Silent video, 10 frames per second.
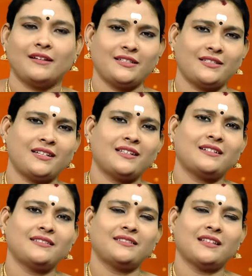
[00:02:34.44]

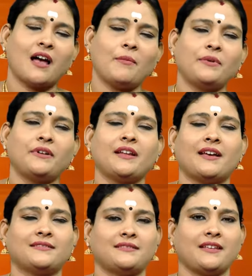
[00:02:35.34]
இஷ்டத்துக்கு சாப்பிட்டுட்டு
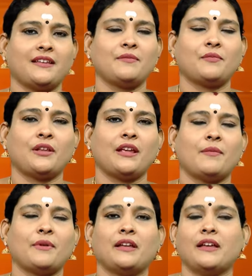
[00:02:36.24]
அசைய
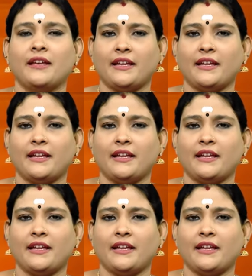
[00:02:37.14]
முடியாமல்